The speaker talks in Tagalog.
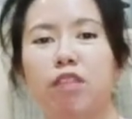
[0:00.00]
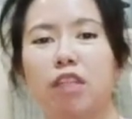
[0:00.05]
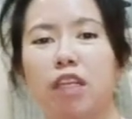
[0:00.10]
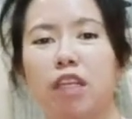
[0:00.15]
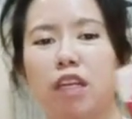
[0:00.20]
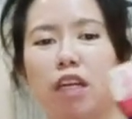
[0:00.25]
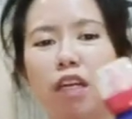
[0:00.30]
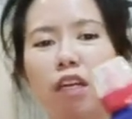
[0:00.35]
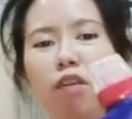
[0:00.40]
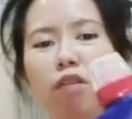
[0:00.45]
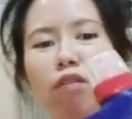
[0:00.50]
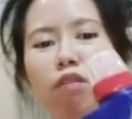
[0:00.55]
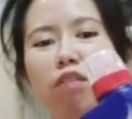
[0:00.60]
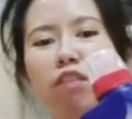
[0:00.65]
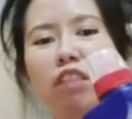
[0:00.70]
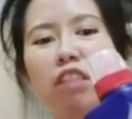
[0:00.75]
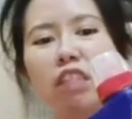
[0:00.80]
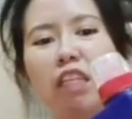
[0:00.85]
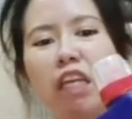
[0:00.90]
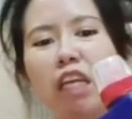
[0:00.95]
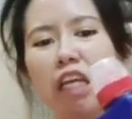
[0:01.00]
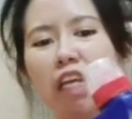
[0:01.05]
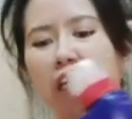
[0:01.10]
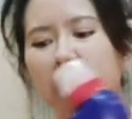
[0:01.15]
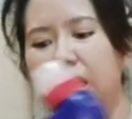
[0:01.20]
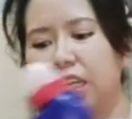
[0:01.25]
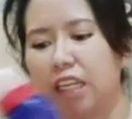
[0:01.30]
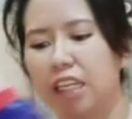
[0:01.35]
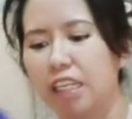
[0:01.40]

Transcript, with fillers: siya ng konti.